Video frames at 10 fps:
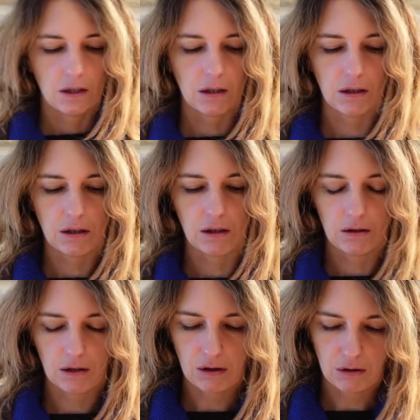
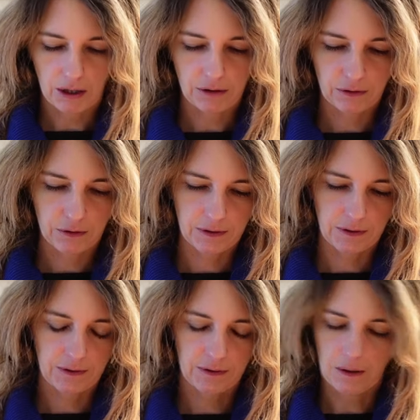alors est-ce que c'est
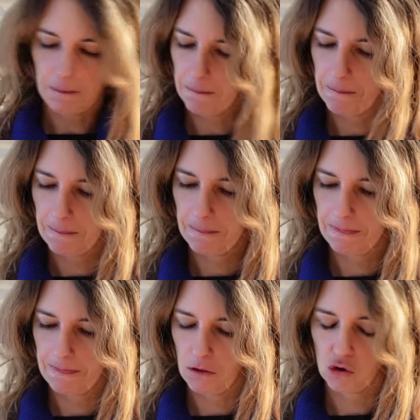ça
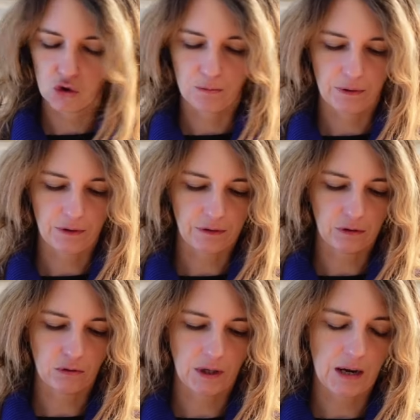Je pense en
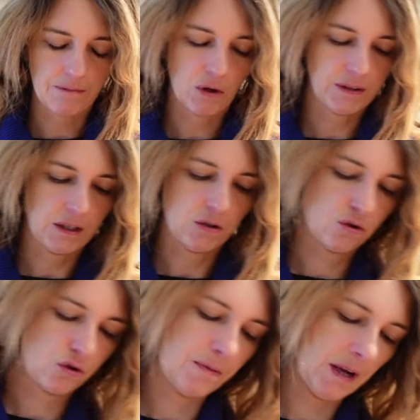tout cas la boîte elle est
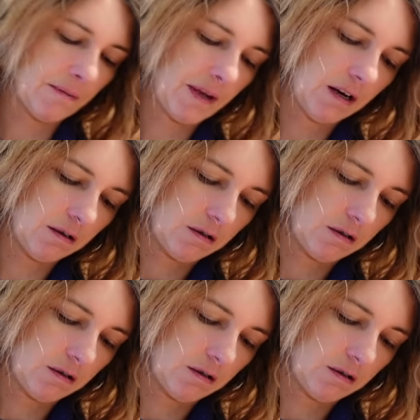super belle.